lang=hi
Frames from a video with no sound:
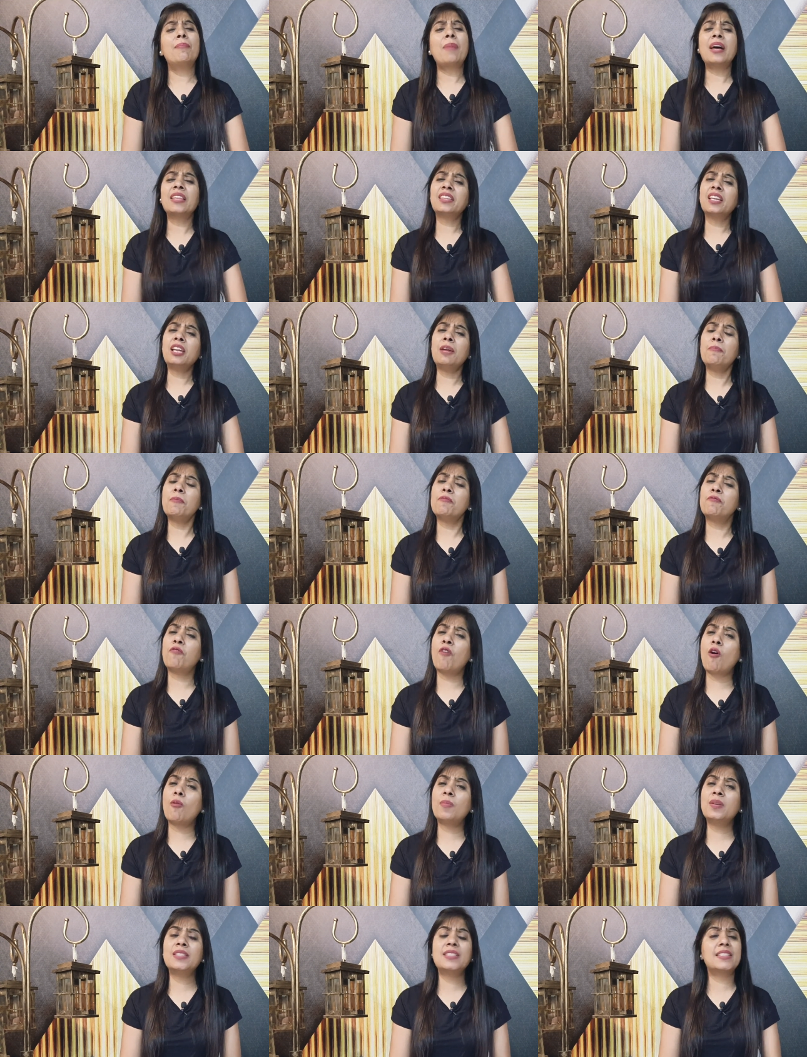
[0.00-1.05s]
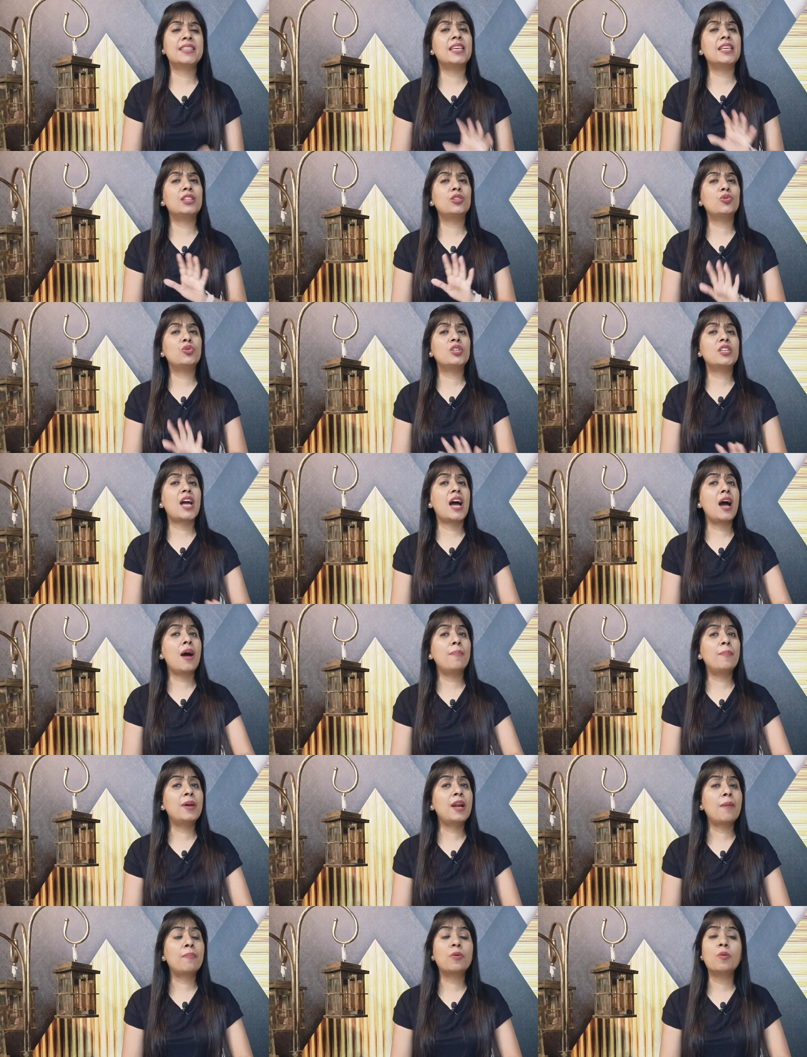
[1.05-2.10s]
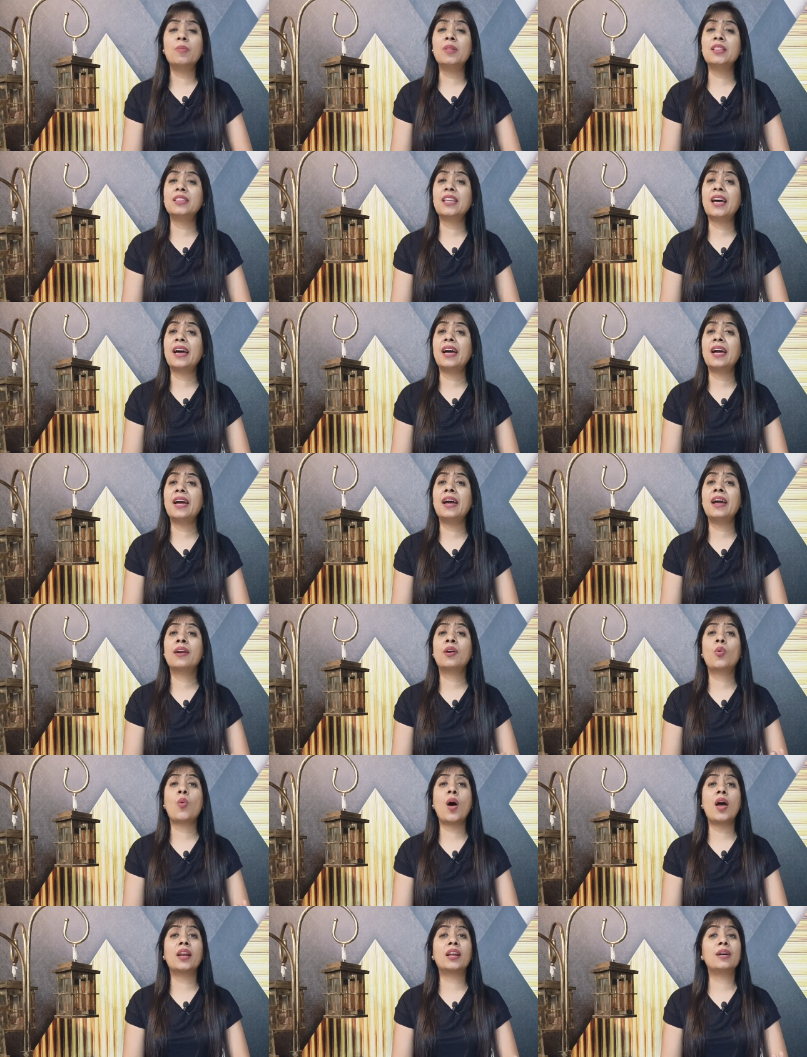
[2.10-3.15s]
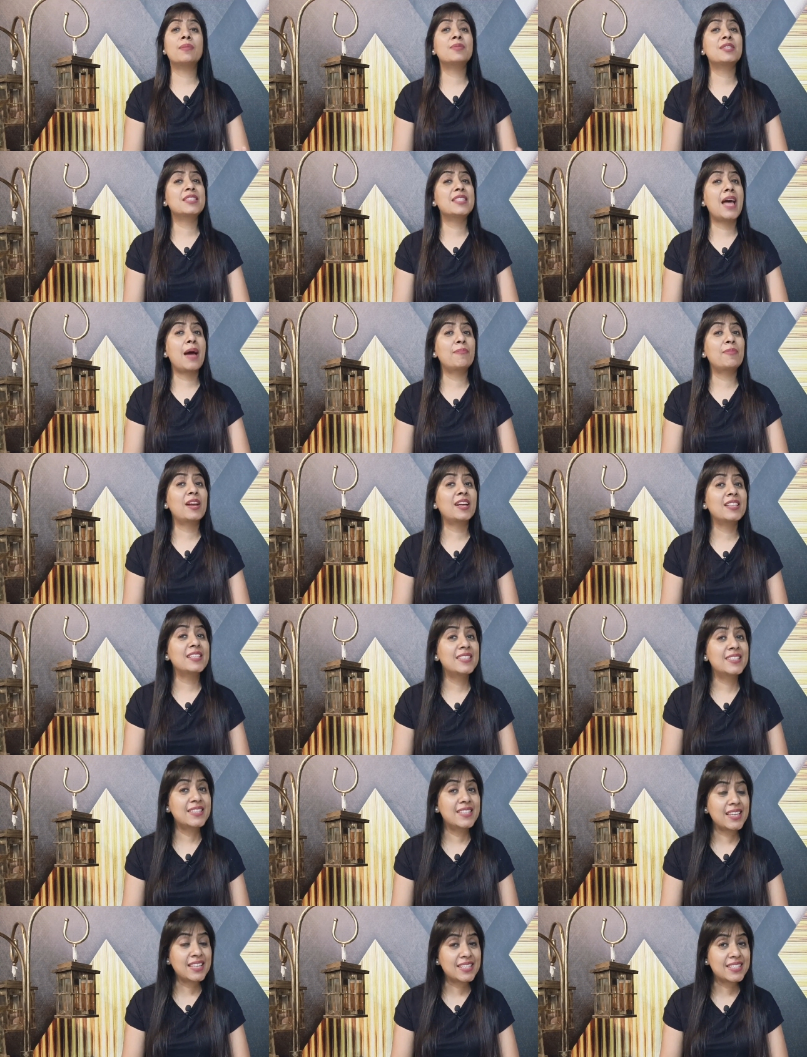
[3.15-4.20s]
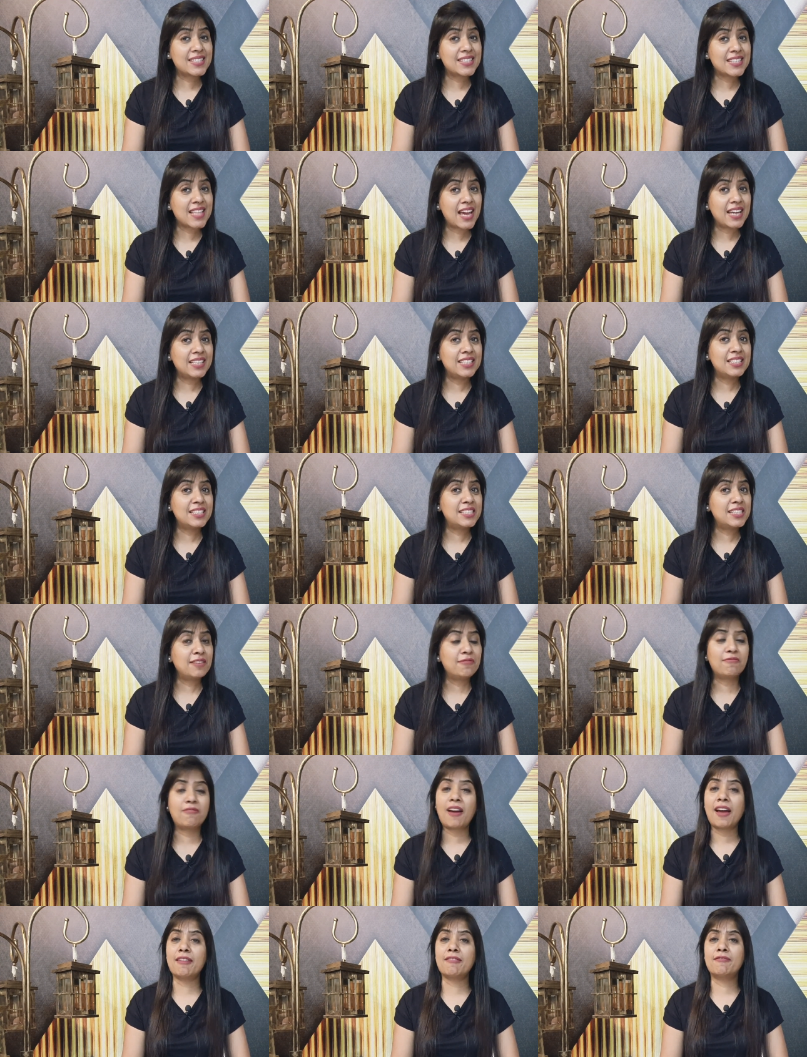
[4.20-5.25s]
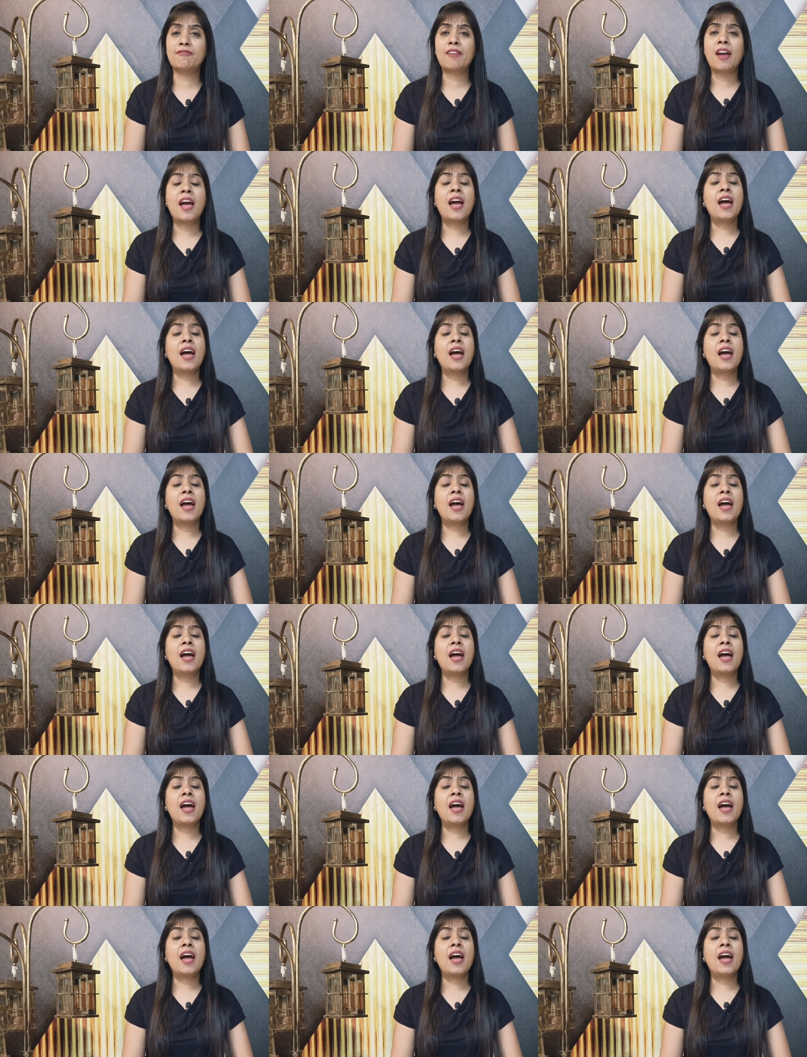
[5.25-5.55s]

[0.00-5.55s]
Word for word: बात करें परफॉर्मेंस की तो यहाँ पर आपको मिलता है क्वालकम स्नैपड्रैगन 695